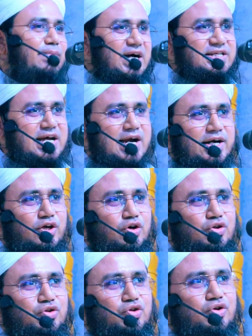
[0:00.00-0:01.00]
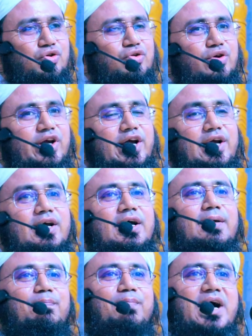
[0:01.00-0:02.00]
বাজার নিয়ন্ত্রণ করে
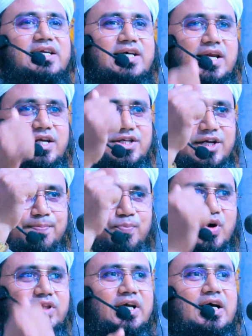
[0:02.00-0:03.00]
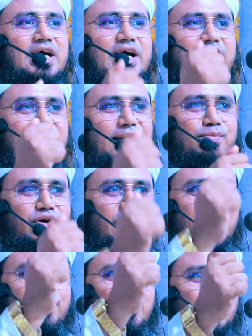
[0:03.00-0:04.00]
বাজারে সে পতাকা গেড়ে
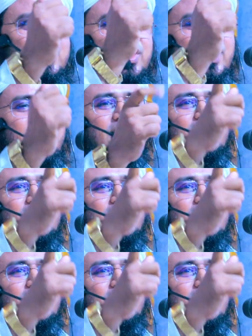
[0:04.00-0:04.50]
বরে বসে